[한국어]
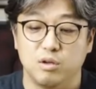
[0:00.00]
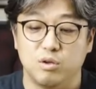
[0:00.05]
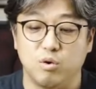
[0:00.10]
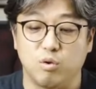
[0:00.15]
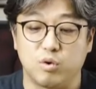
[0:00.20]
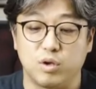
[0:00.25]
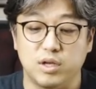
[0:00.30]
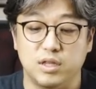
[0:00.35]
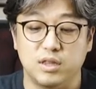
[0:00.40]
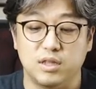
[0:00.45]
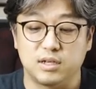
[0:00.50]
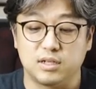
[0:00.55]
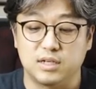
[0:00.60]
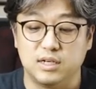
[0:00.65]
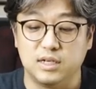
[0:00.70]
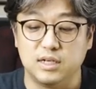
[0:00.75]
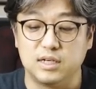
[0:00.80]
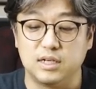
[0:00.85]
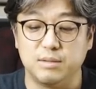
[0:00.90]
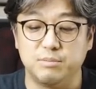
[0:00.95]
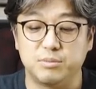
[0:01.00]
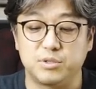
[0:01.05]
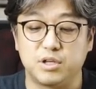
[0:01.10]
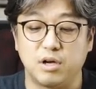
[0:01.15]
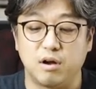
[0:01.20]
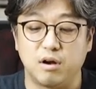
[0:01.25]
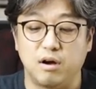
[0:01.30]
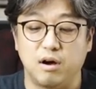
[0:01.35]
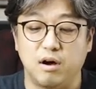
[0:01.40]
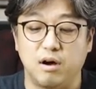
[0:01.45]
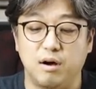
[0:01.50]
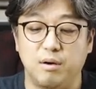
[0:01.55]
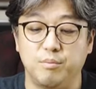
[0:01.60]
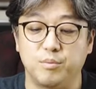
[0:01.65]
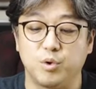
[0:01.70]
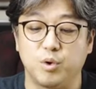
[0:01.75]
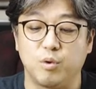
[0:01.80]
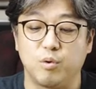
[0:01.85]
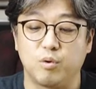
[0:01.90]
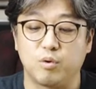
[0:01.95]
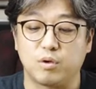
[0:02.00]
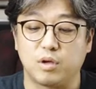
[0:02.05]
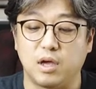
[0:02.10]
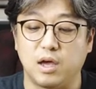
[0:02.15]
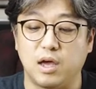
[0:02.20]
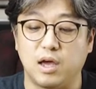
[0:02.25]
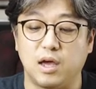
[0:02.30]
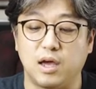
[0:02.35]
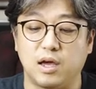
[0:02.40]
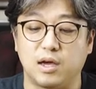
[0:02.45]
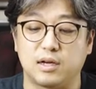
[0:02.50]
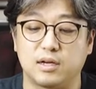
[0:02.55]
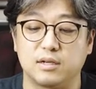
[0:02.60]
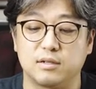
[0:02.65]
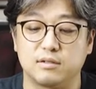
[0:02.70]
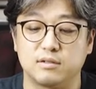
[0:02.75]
여기 있는 그림처럼 이렇게